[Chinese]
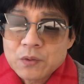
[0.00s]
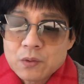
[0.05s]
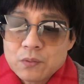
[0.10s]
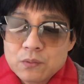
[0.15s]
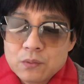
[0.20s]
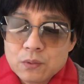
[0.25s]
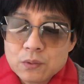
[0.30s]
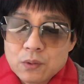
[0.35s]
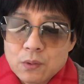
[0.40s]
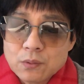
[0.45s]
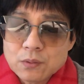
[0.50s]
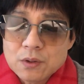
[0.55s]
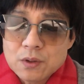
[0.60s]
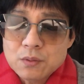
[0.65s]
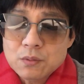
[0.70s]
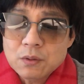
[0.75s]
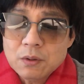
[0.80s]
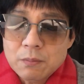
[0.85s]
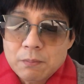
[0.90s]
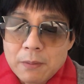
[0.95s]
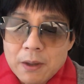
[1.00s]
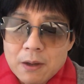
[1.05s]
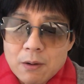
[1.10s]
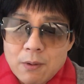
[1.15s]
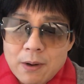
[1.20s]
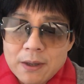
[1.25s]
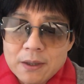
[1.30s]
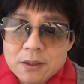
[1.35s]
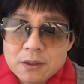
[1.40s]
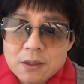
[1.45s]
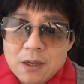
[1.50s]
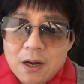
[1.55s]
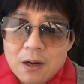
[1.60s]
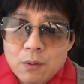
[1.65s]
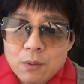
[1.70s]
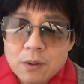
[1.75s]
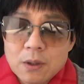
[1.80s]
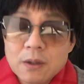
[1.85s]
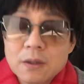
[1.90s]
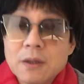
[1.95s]
如果统计局能美化一下，
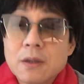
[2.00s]
或者